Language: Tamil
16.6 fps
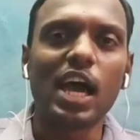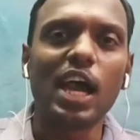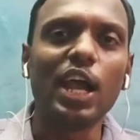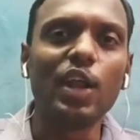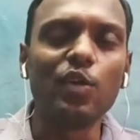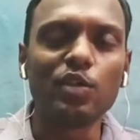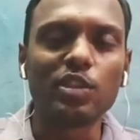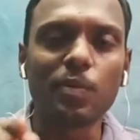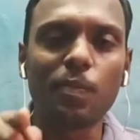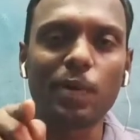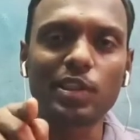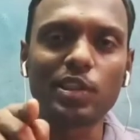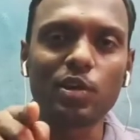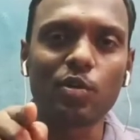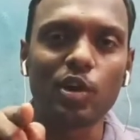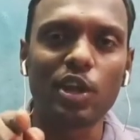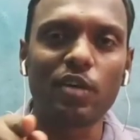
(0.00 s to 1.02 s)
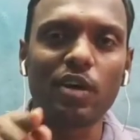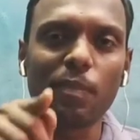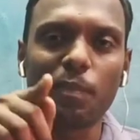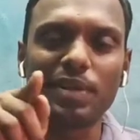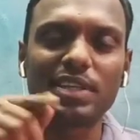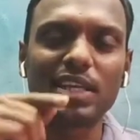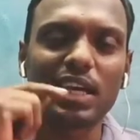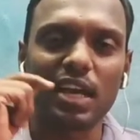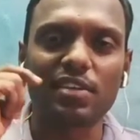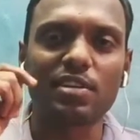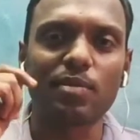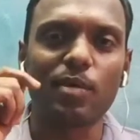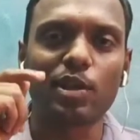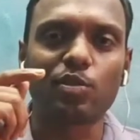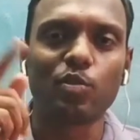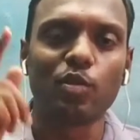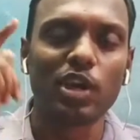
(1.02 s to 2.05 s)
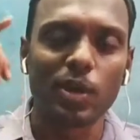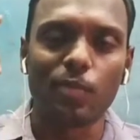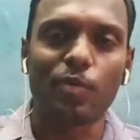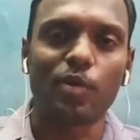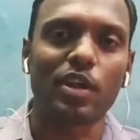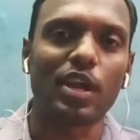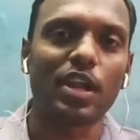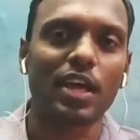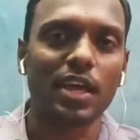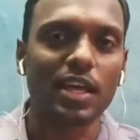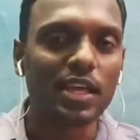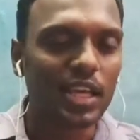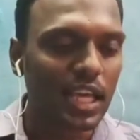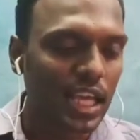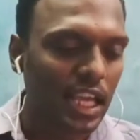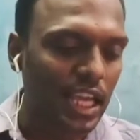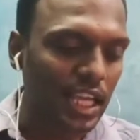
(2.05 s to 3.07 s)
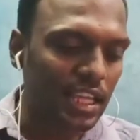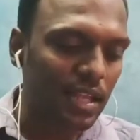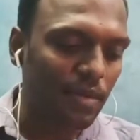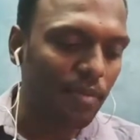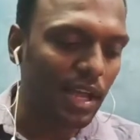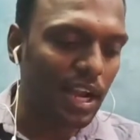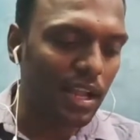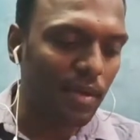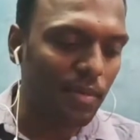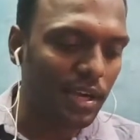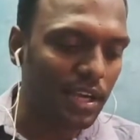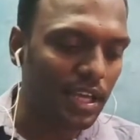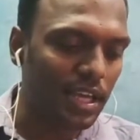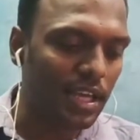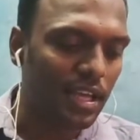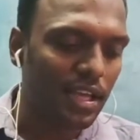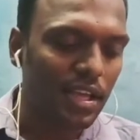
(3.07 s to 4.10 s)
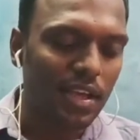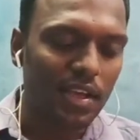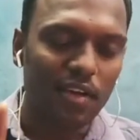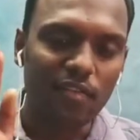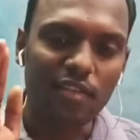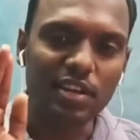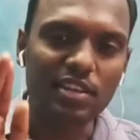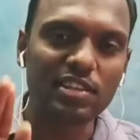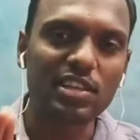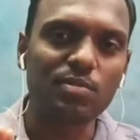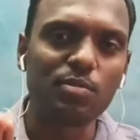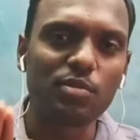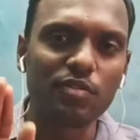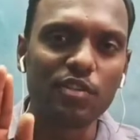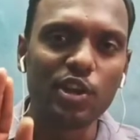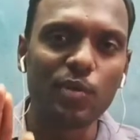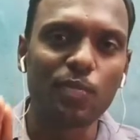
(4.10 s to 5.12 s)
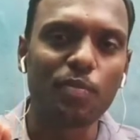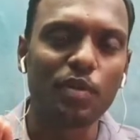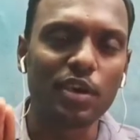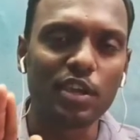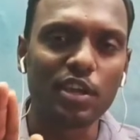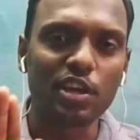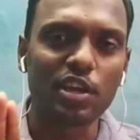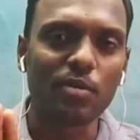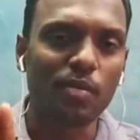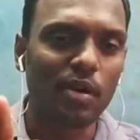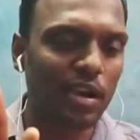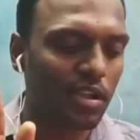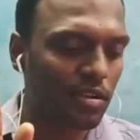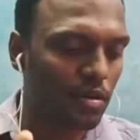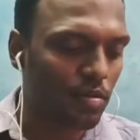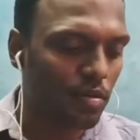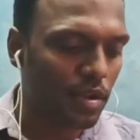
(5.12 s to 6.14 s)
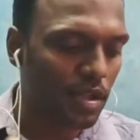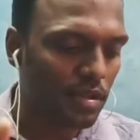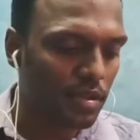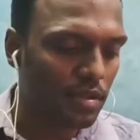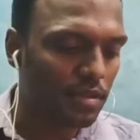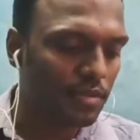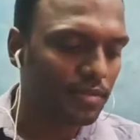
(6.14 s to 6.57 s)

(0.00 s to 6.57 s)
ஐநூற்றி பத்து கோடி ரூபாய் பிச்சை காசு மாதிரி தூக்கி போடுறானே இதன் மேலே நமக்கு வஞ்சமும் வெறுப்பும் இருக்குமா இருக்கக்கூடாது